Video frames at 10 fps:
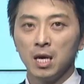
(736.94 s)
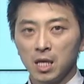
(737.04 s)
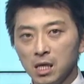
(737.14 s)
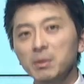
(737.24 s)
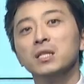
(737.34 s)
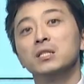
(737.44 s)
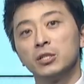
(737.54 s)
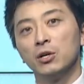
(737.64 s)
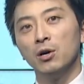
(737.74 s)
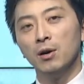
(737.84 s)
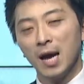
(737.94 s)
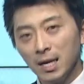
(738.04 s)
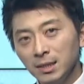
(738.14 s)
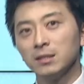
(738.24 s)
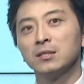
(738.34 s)
이미 늦죠.
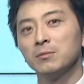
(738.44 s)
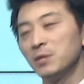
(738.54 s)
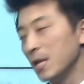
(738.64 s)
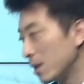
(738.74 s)
항상 늦습니다.